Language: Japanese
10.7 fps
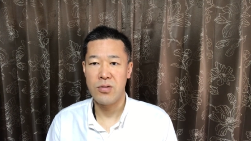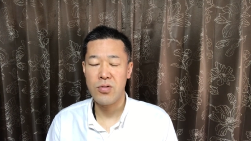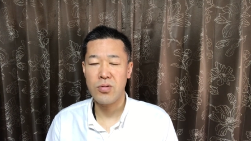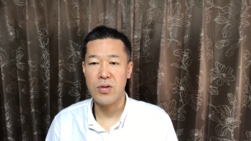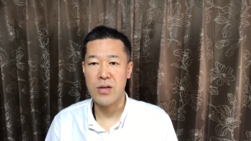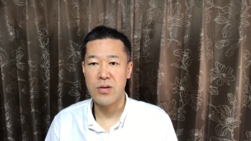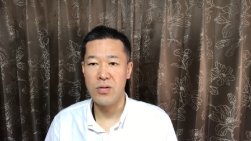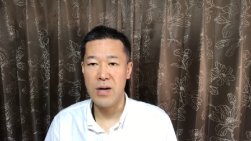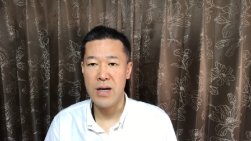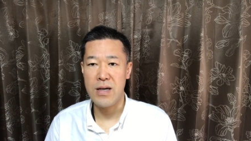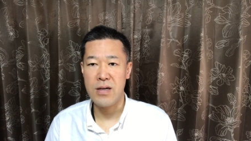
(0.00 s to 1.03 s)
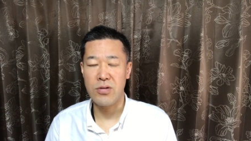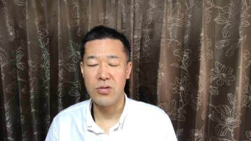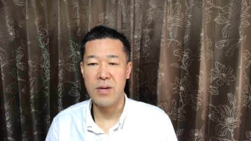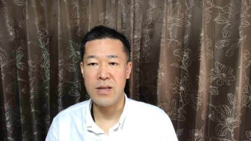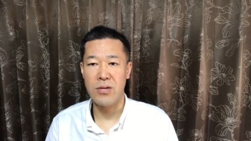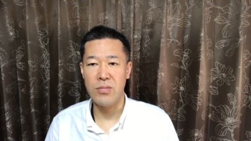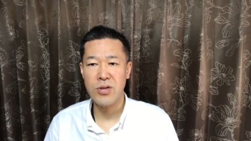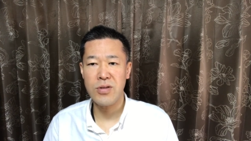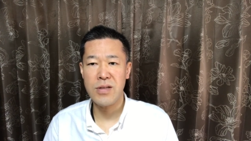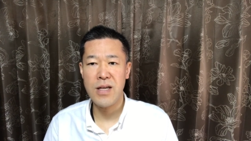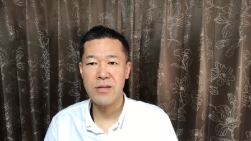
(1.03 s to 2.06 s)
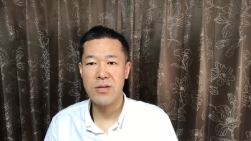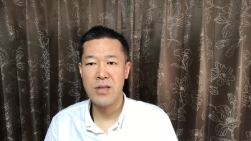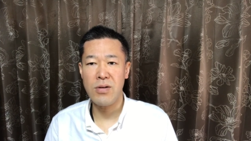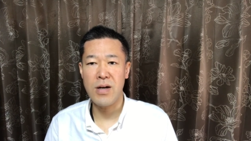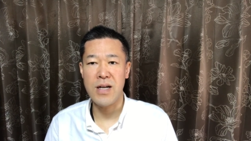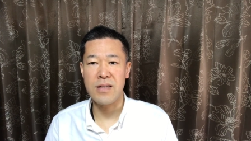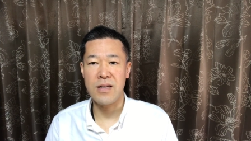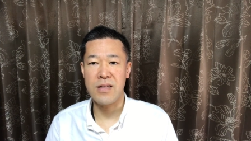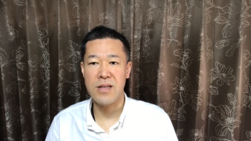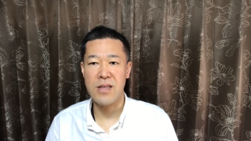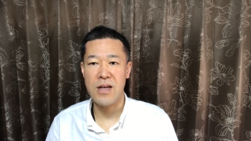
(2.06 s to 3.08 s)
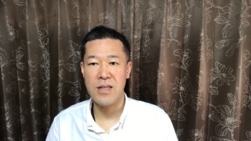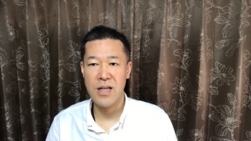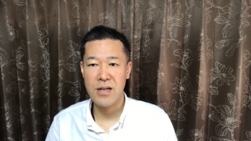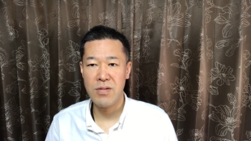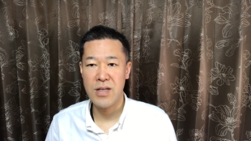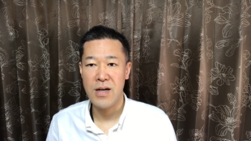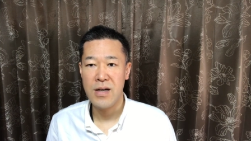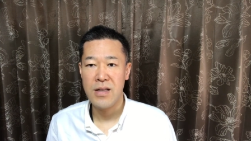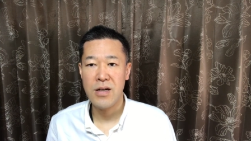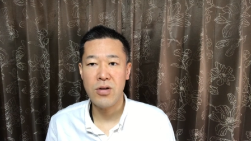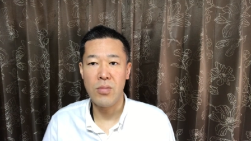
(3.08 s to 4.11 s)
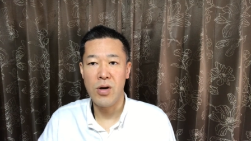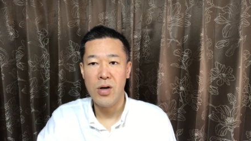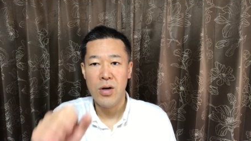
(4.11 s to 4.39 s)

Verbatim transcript: ということで今日は、えー、商売の面白さについてお話しさせていただきました。では今日も